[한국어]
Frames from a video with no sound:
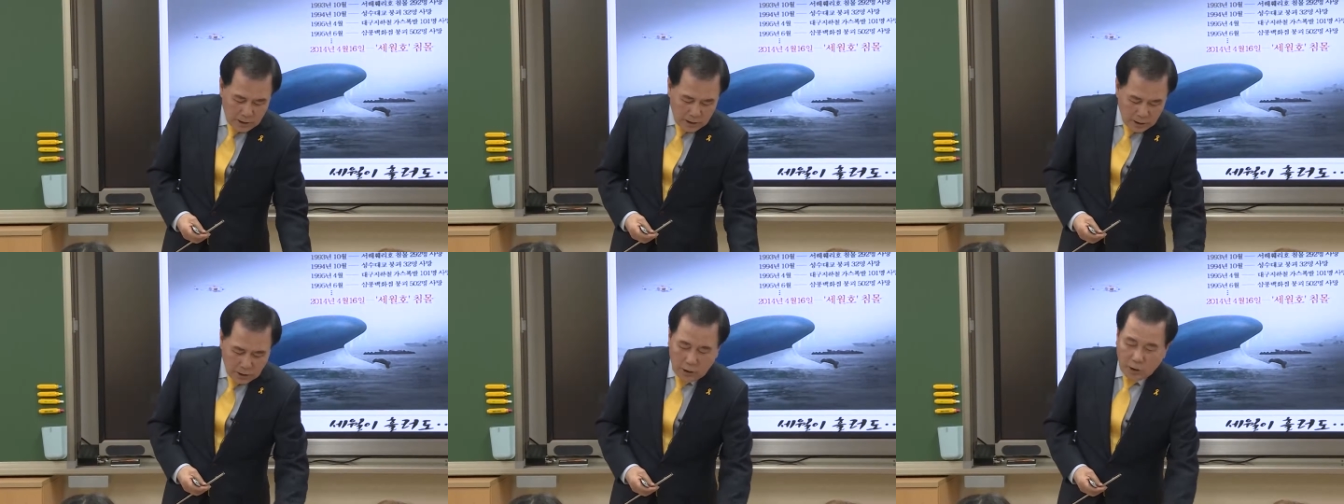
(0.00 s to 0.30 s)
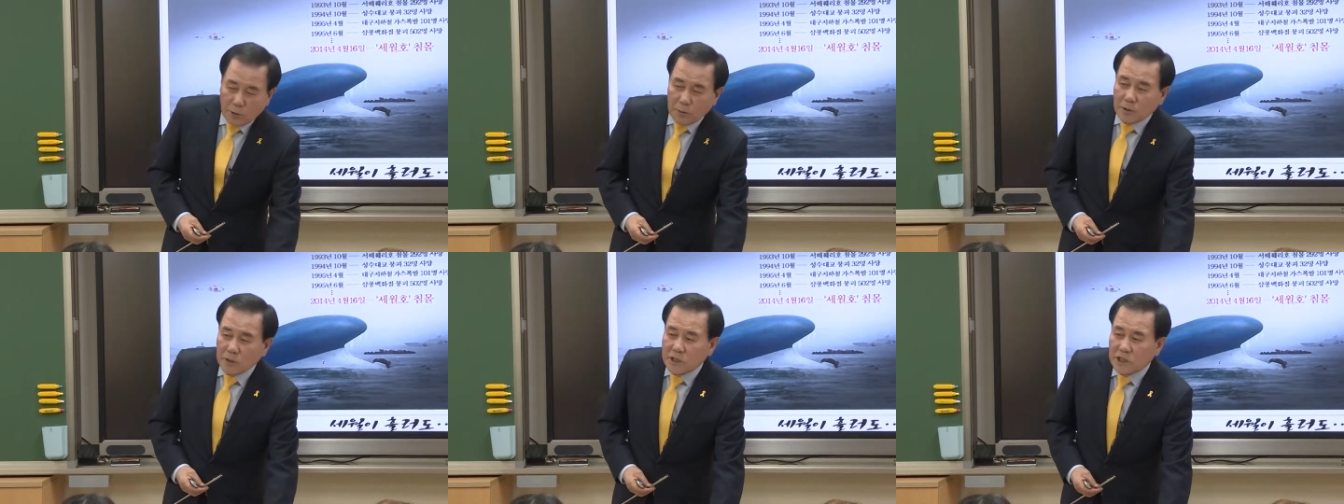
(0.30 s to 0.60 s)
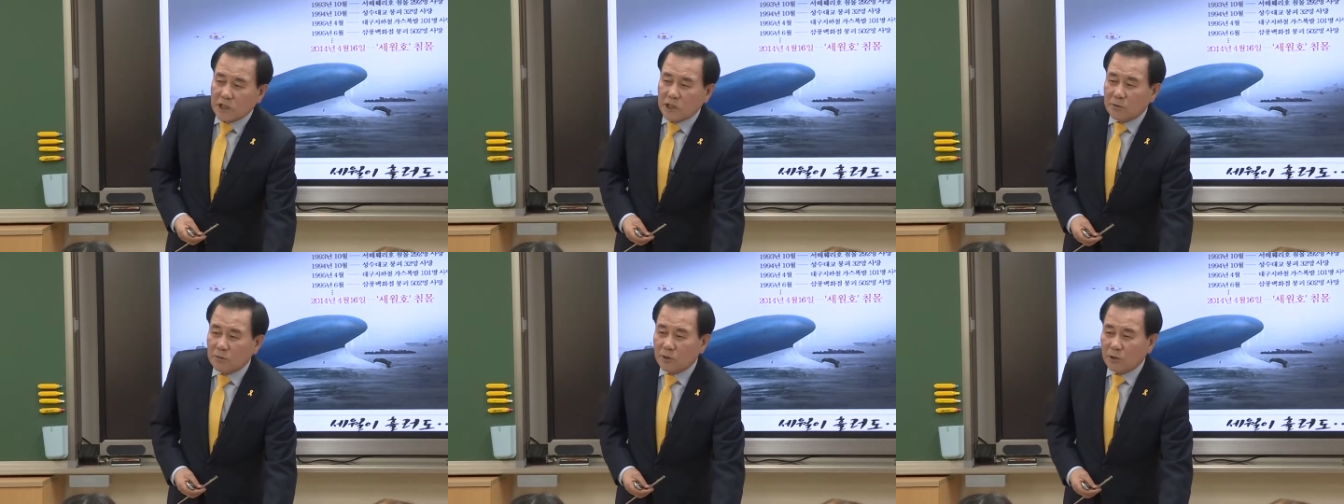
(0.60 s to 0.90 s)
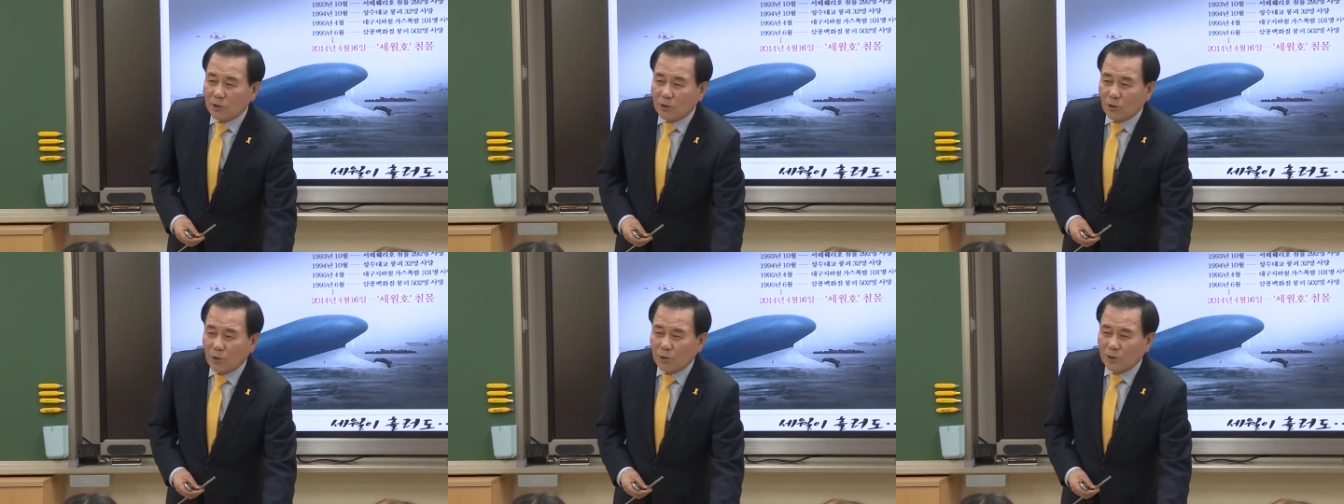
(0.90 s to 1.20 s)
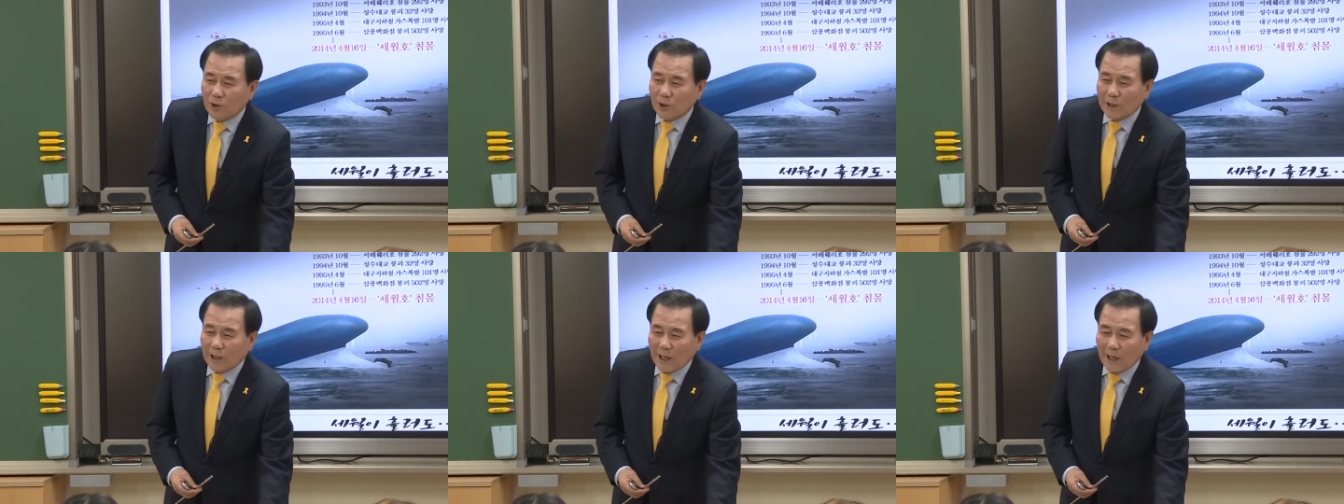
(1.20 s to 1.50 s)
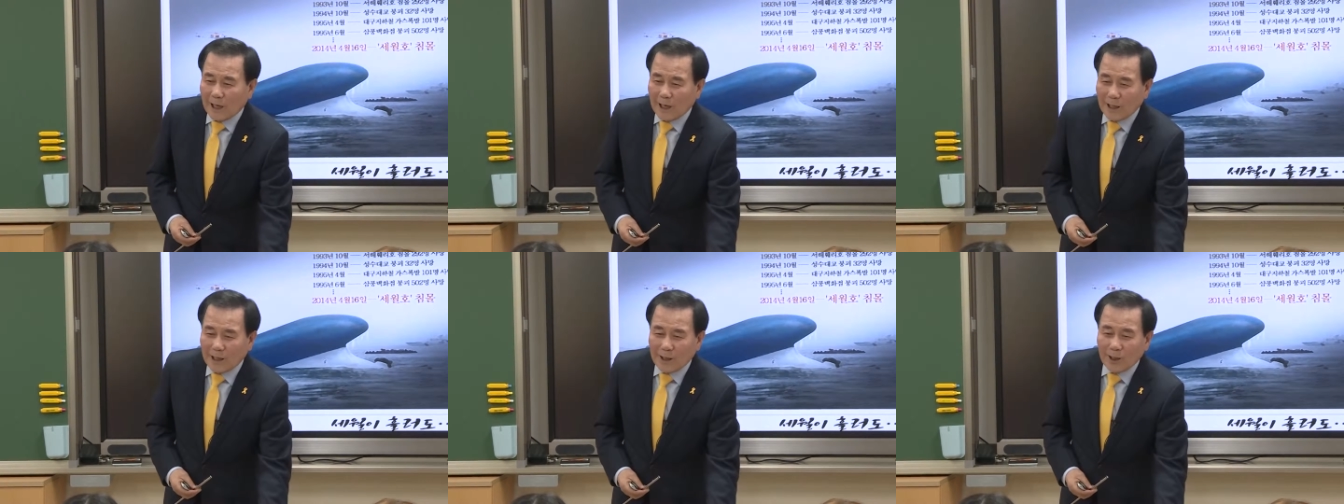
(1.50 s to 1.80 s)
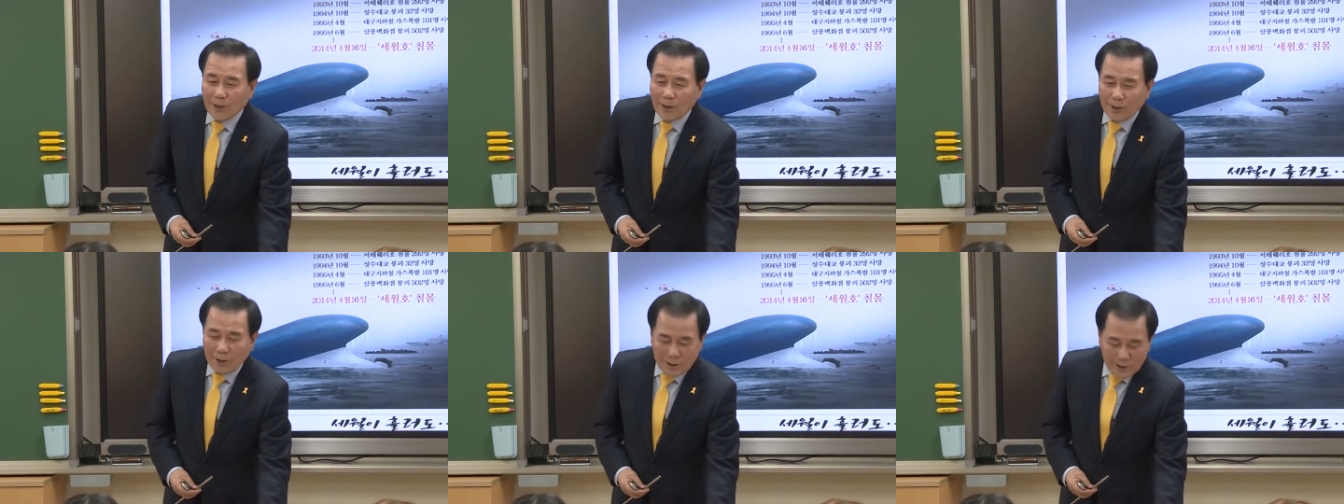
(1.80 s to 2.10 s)
그러면 지금은 또 어떠냐?
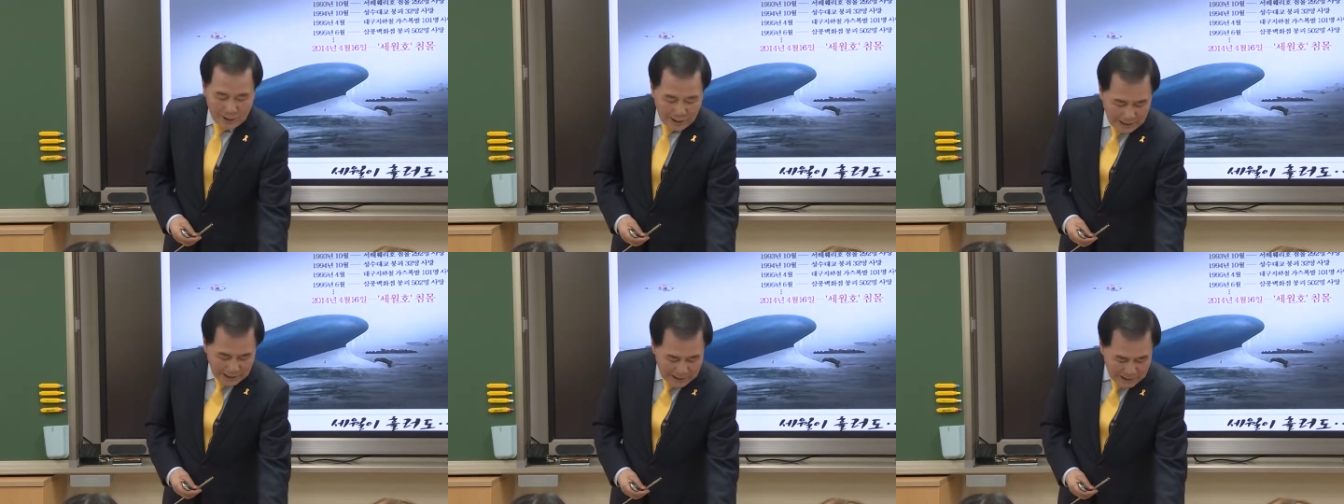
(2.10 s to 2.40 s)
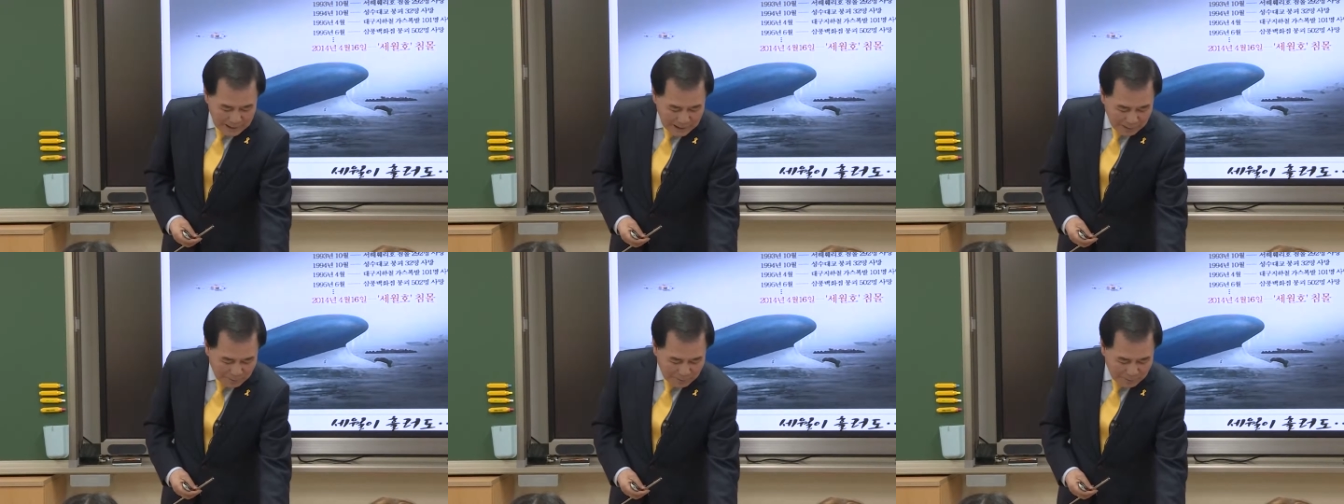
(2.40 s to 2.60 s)
이런 거 이제 같이